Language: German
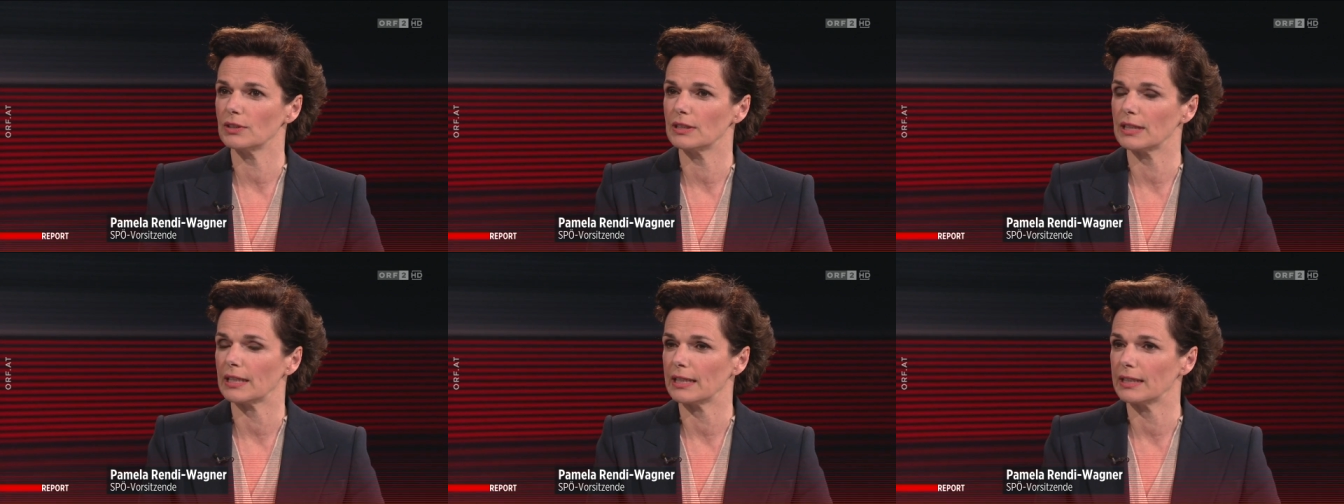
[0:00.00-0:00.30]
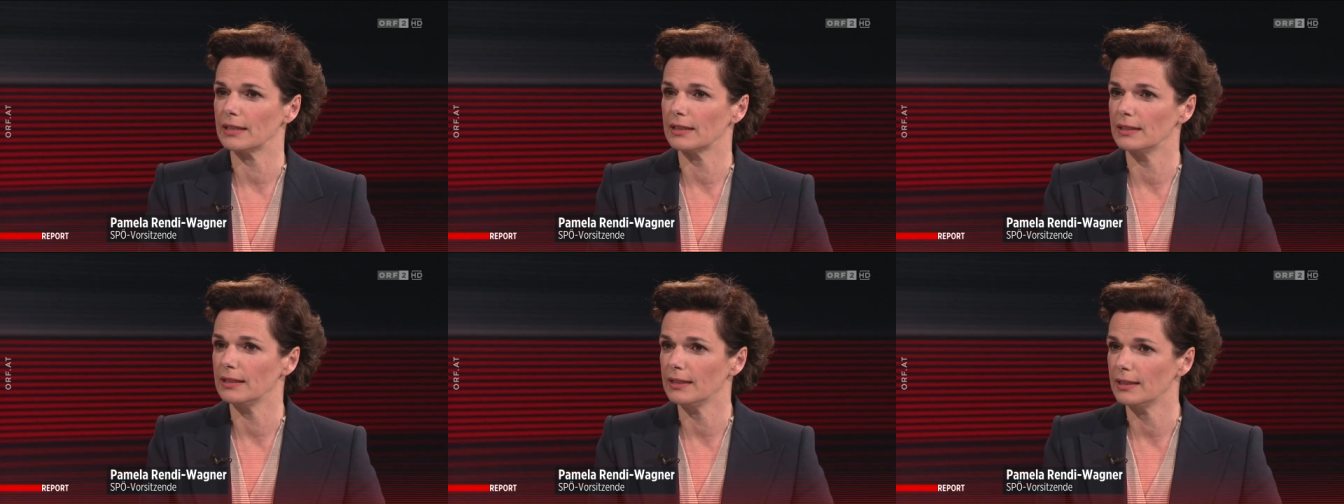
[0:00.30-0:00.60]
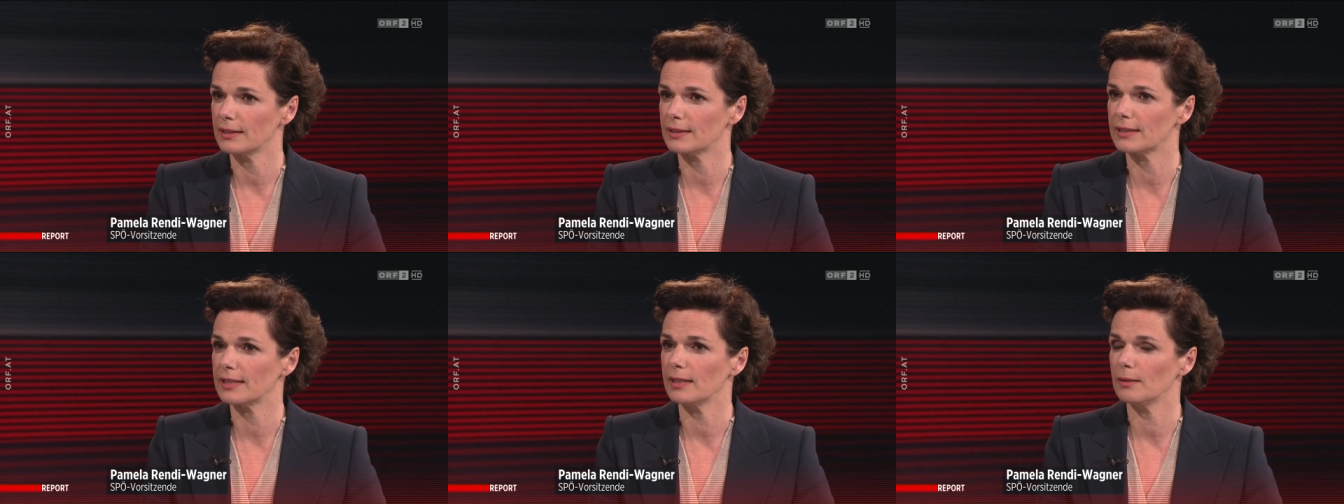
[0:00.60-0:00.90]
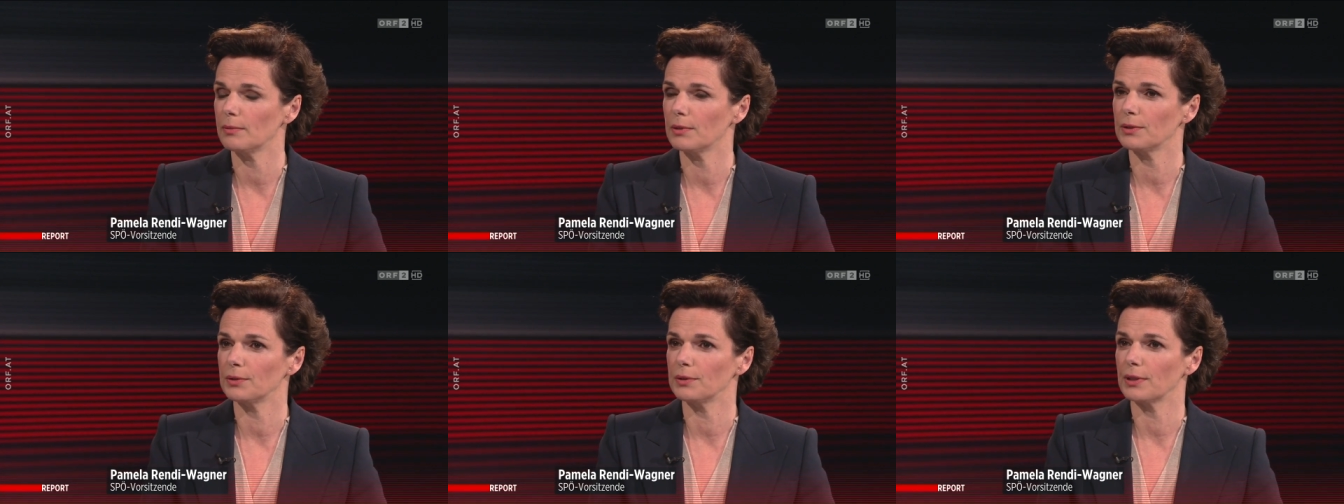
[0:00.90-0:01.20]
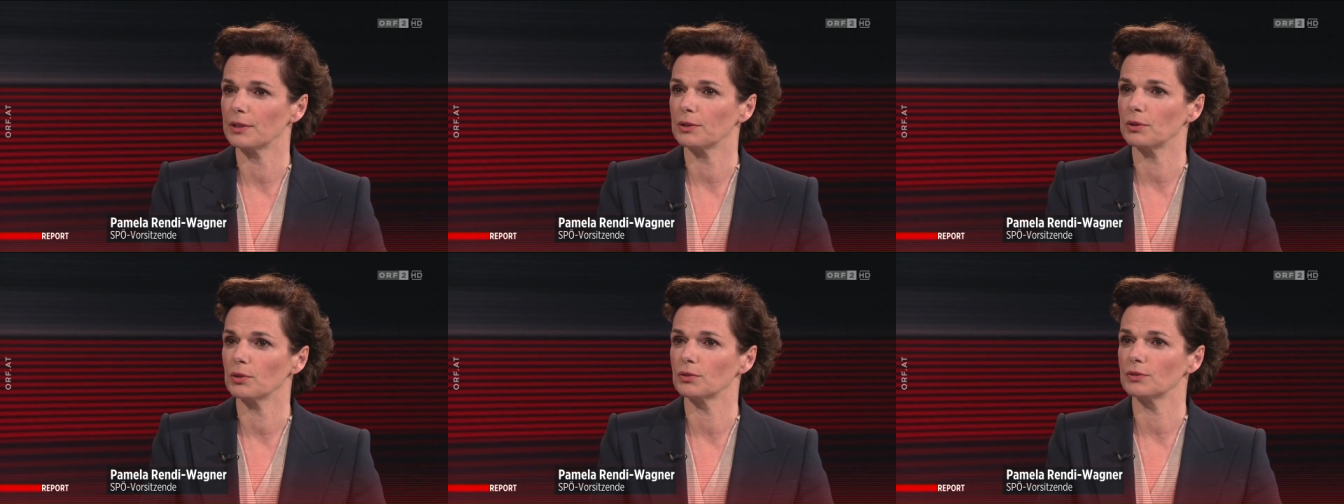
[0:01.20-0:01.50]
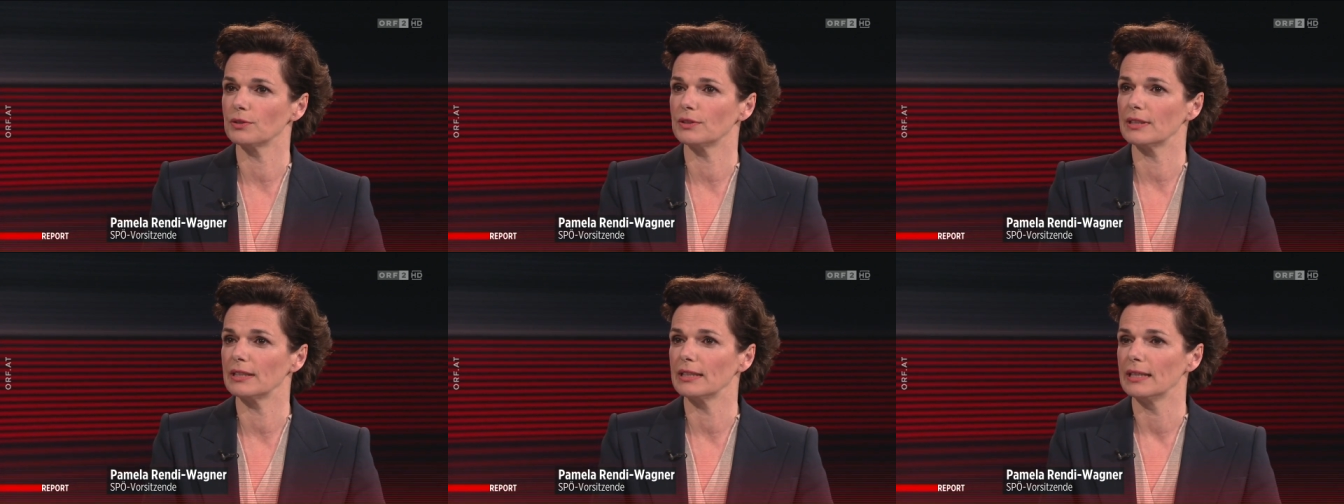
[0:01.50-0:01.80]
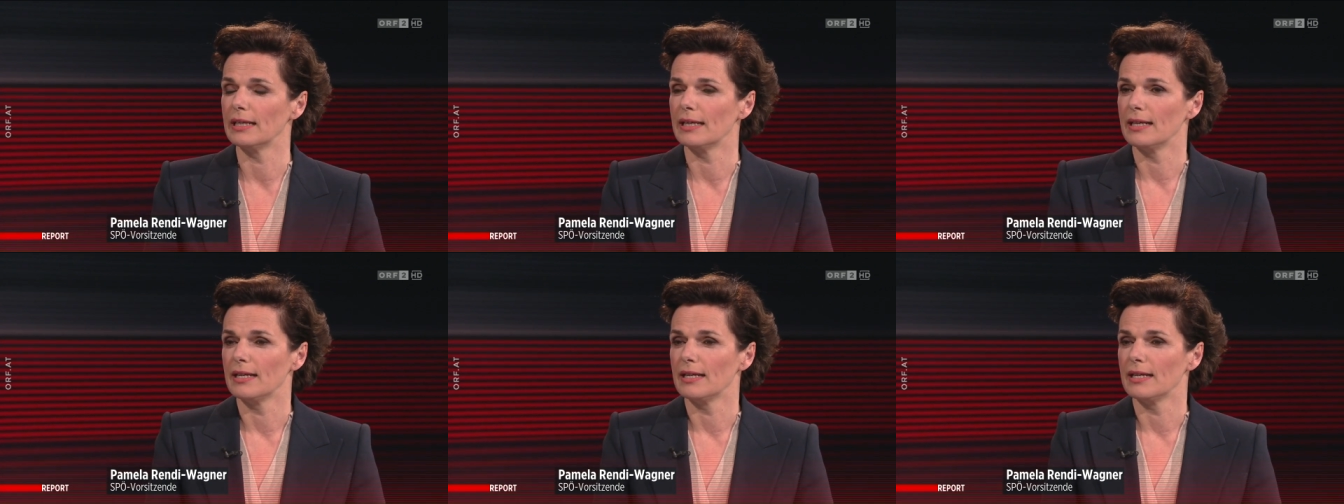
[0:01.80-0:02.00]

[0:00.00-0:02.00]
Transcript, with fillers: die Rede nicht selber hören konnte,